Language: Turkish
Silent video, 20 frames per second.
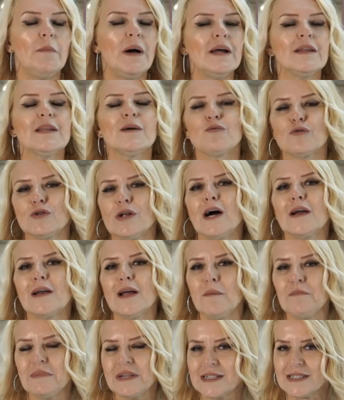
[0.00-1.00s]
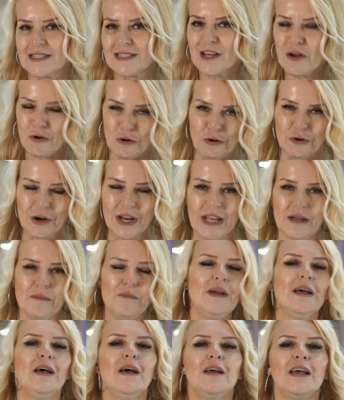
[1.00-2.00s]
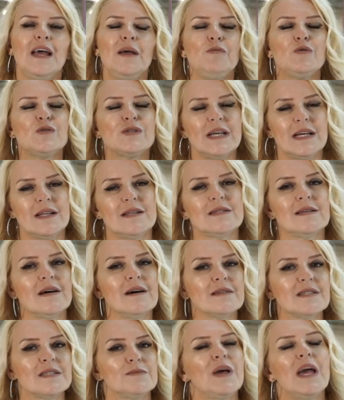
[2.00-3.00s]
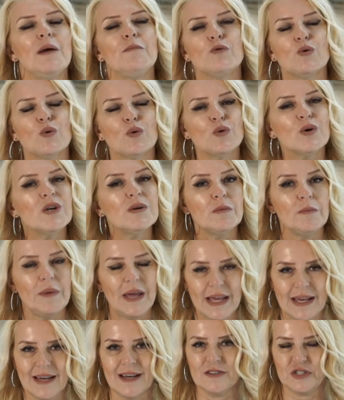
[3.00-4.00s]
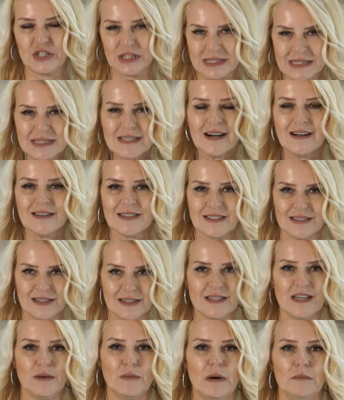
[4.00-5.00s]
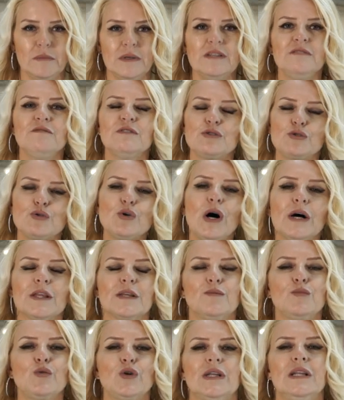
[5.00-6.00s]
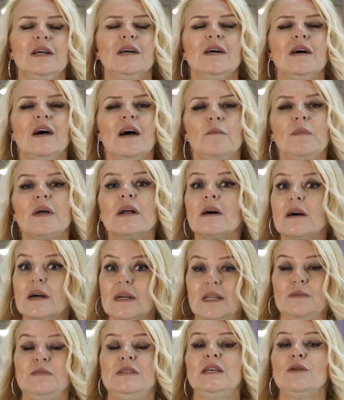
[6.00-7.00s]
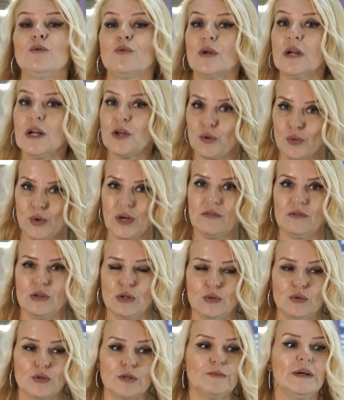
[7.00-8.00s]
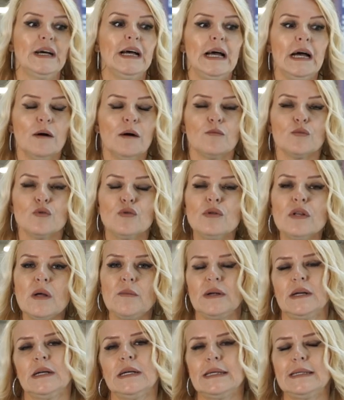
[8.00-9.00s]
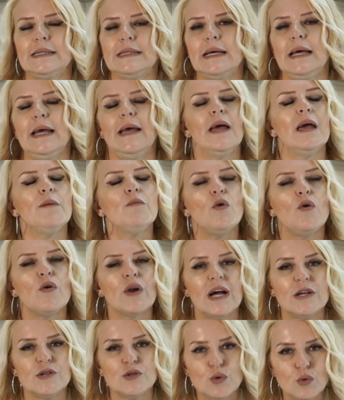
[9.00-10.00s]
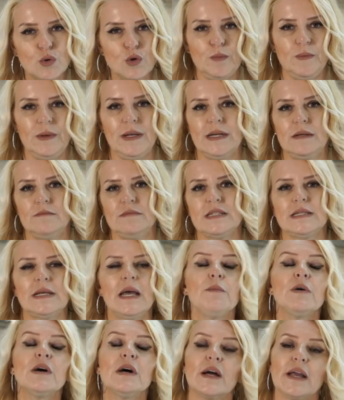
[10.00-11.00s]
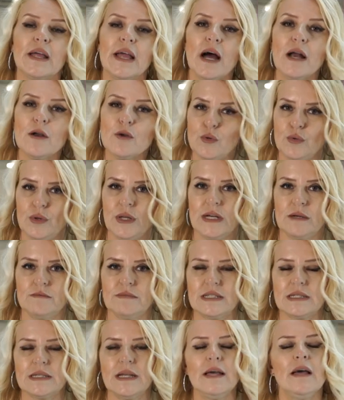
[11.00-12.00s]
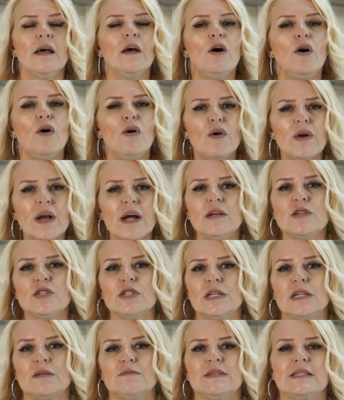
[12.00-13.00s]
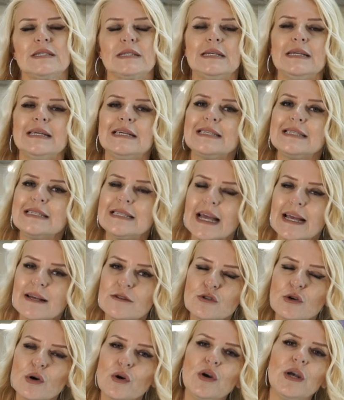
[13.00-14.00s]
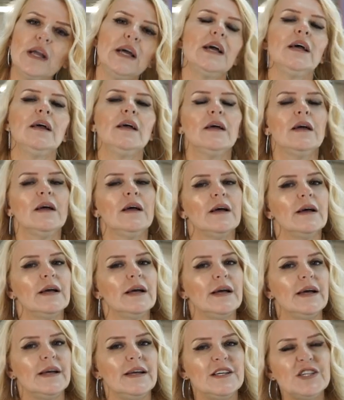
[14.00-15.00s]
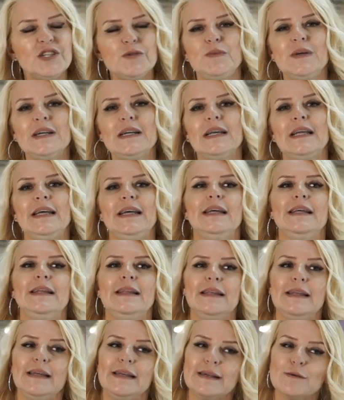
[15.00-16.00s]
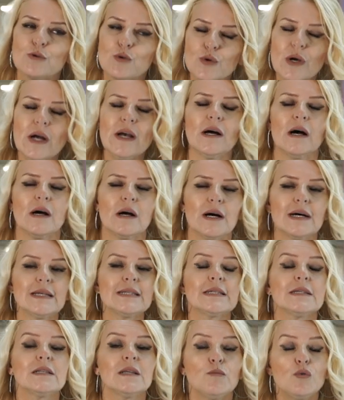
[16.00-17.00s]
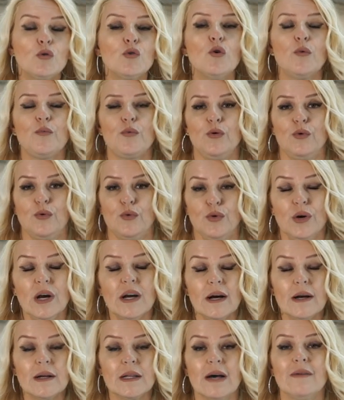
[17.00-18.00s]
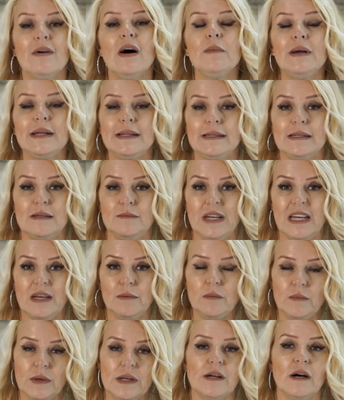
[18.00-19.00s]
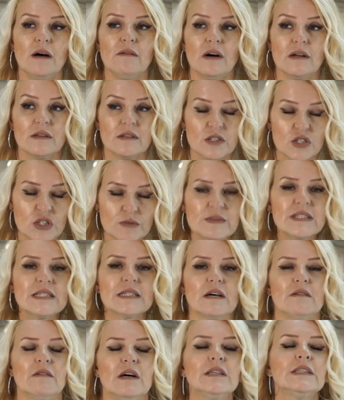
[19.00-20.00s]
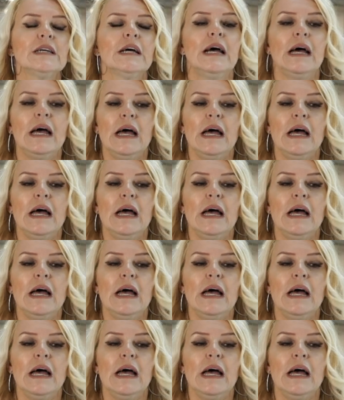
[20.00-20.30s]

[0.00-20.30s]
Ben de bunlardan birisine örneğim. Hem yüksek lisansım hem doktoramı Beykent çatısı altında tamamladım ve şu anda burada bir akademisyen olarak görev alıyorum. Bununla birlikte hem öğrenci kulüplerimiz hem kariyer günlerimizde öğrencilerimizi sektörle e, işbirliği kurarak aslında bu köprüyü kurarak devam ettirme gibi bir avantajımız da var.